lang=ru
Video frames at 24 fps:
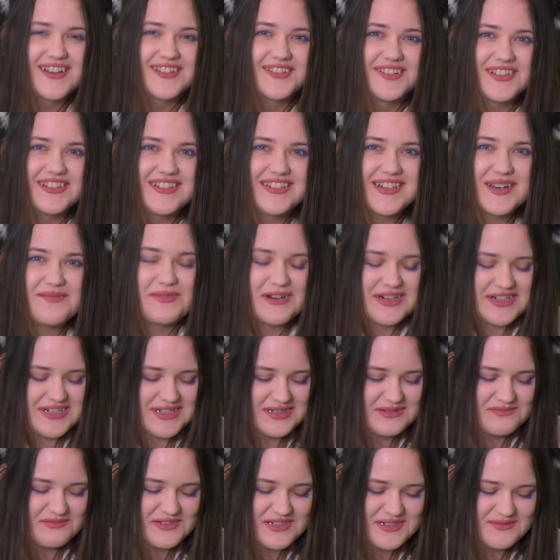вот вся
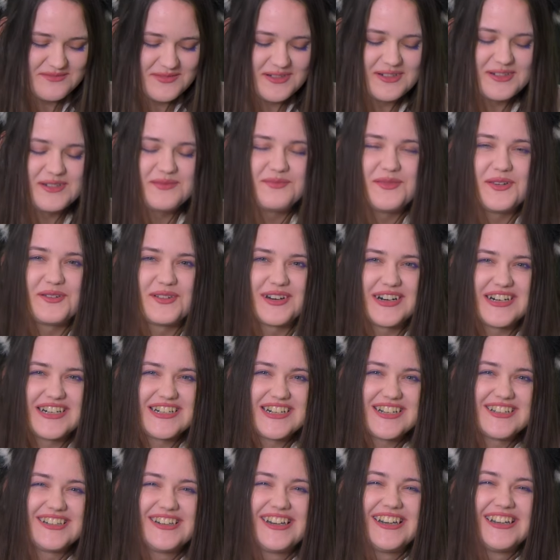причина, почему люди мне
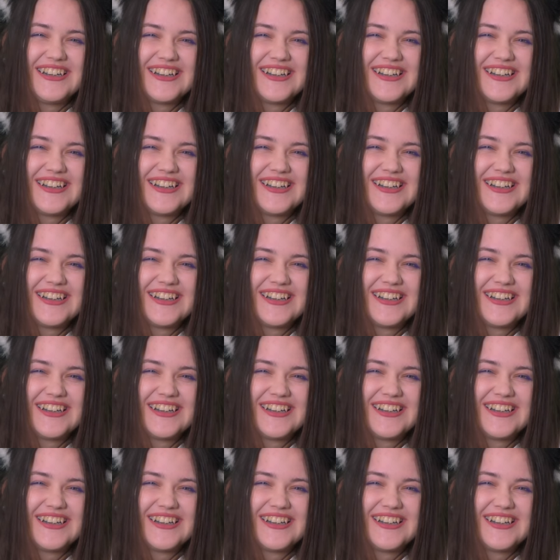угрожают.